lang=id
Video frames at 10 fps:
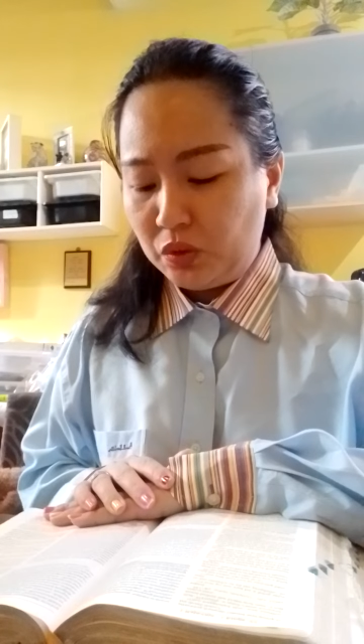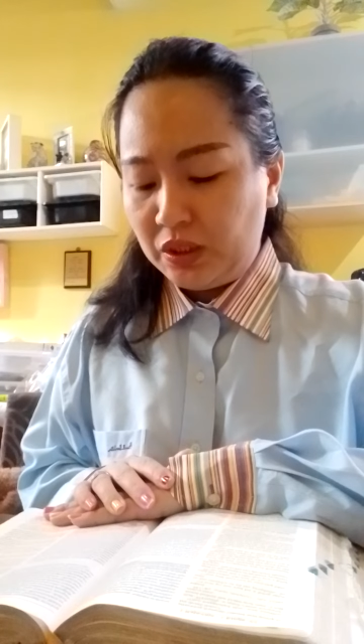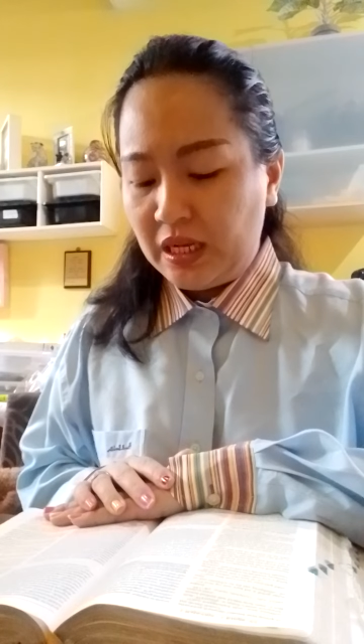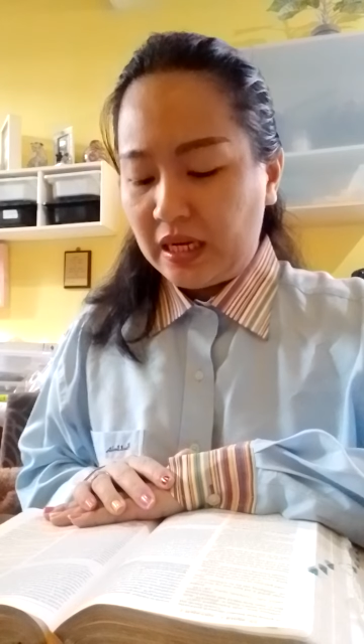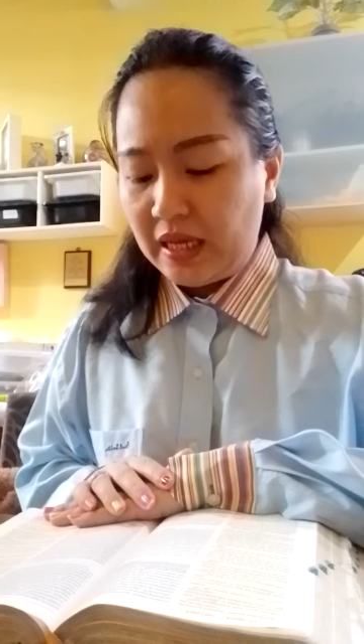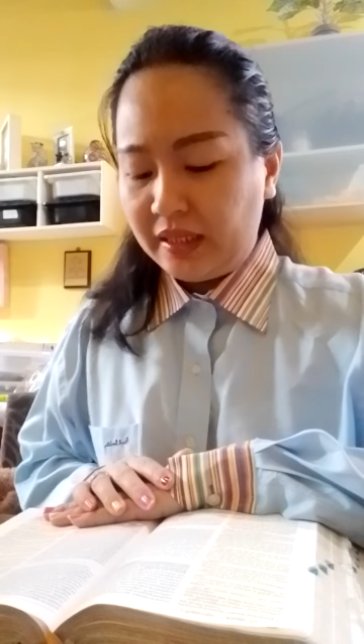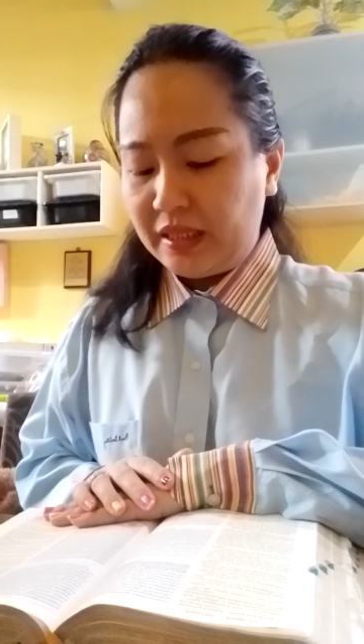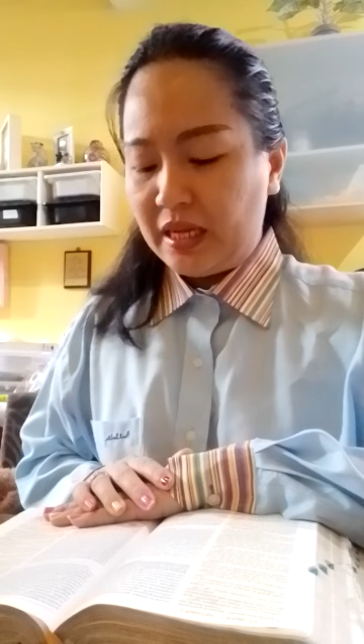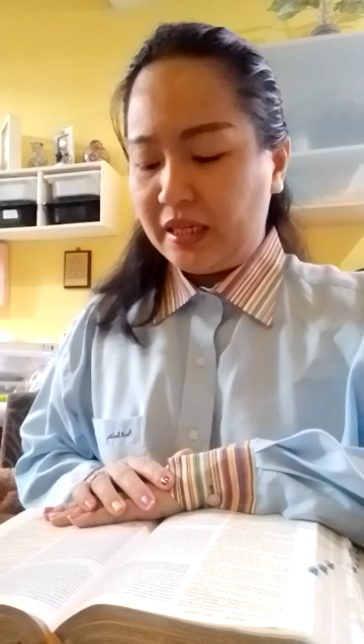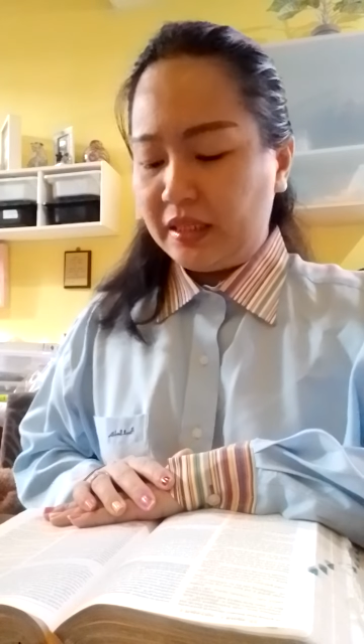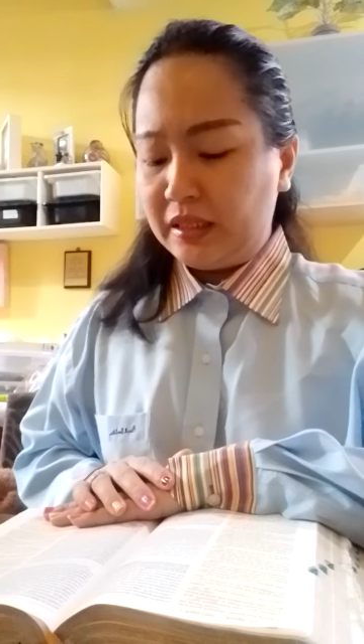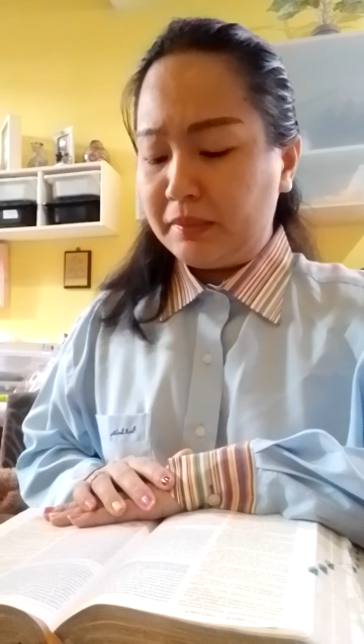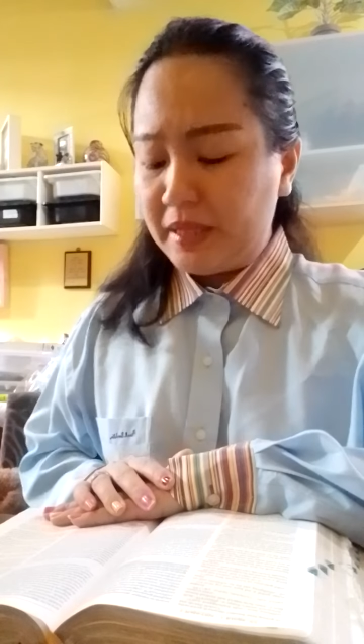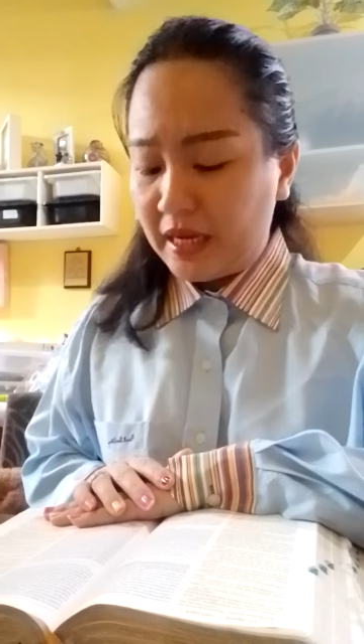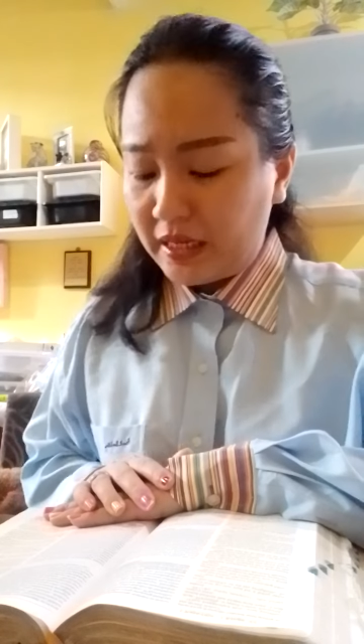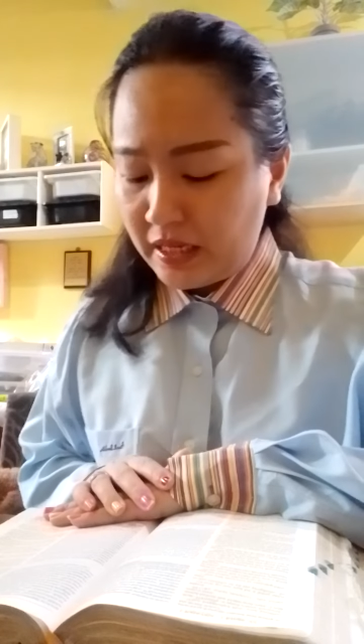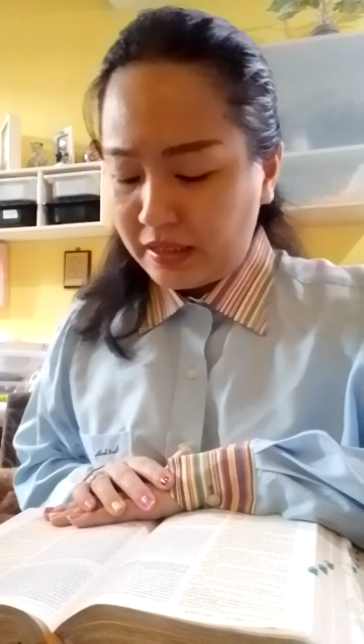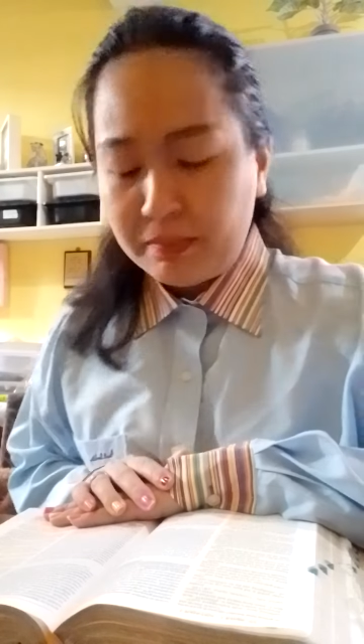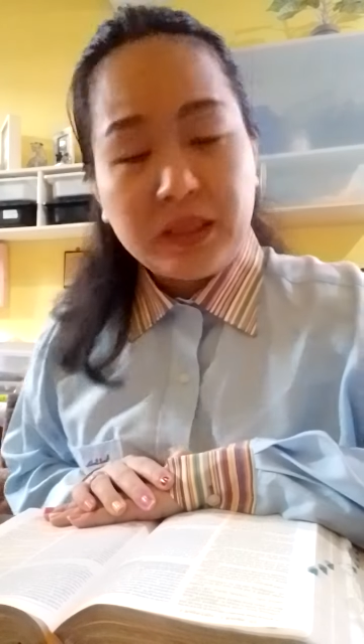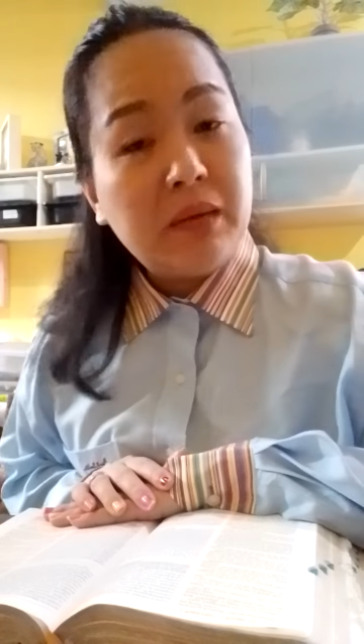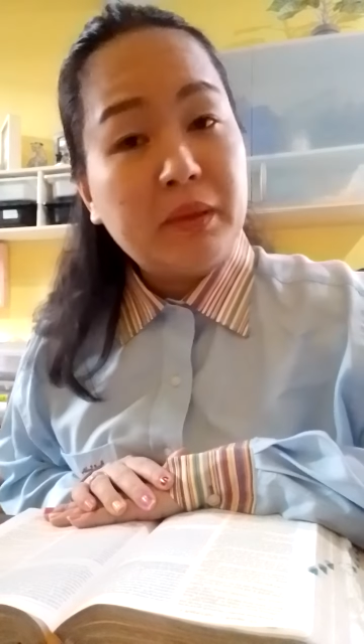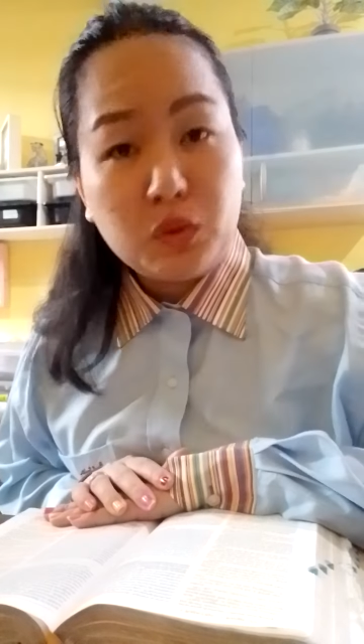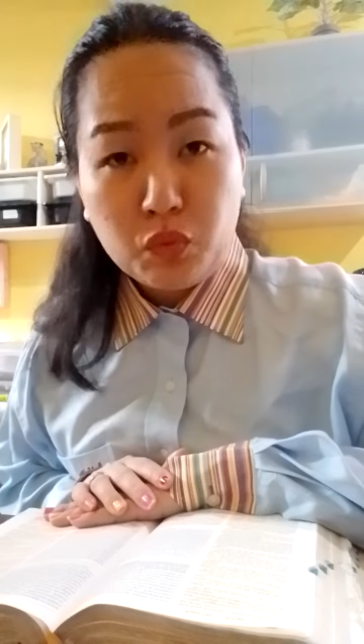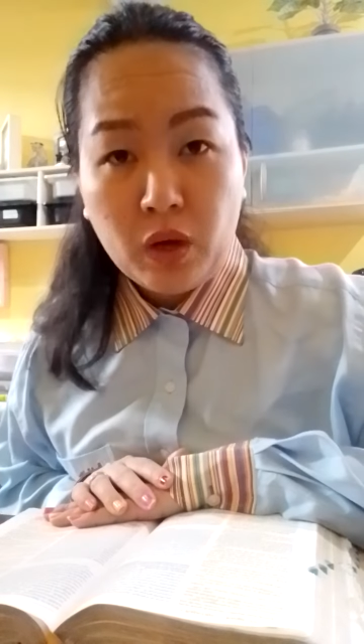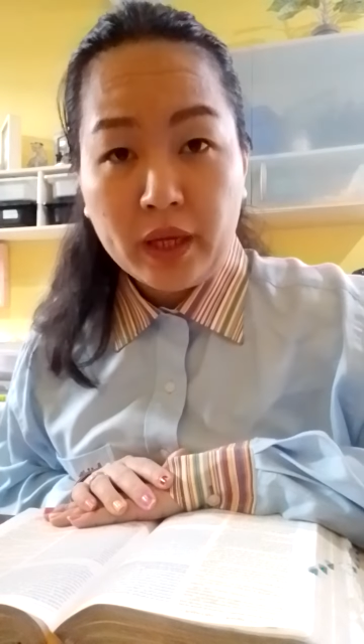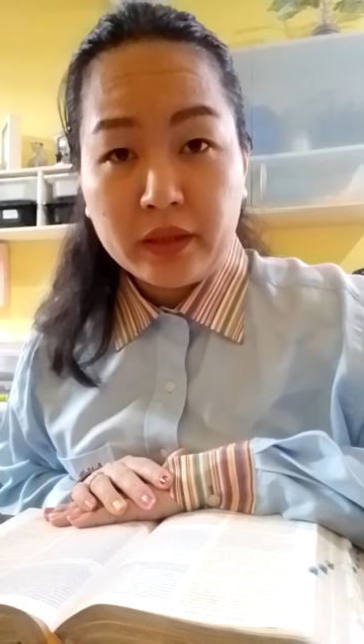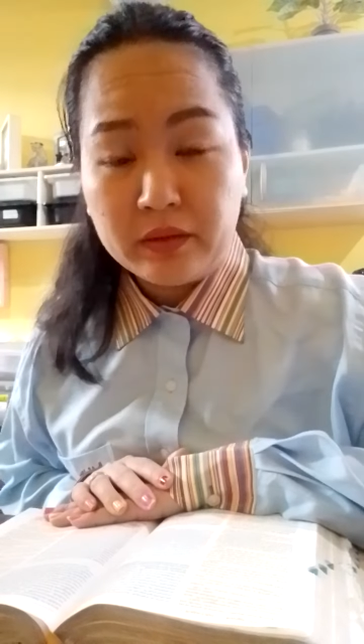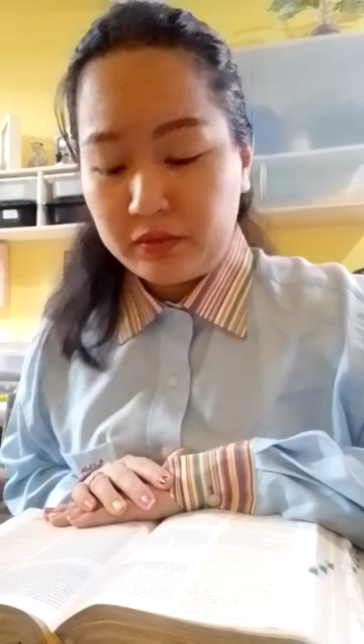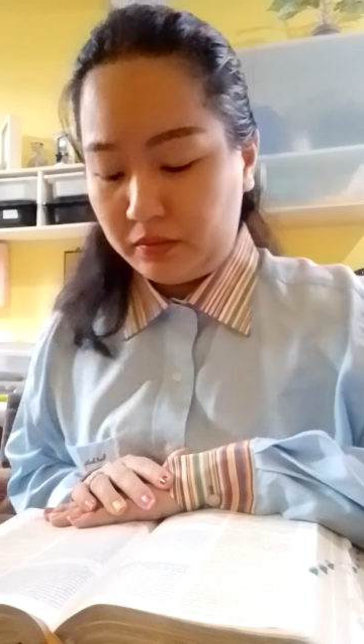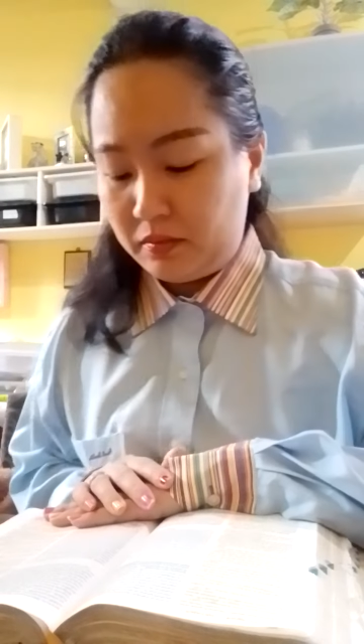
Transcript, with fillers: tidak lain dari kebenaran demi nama Tuhan?"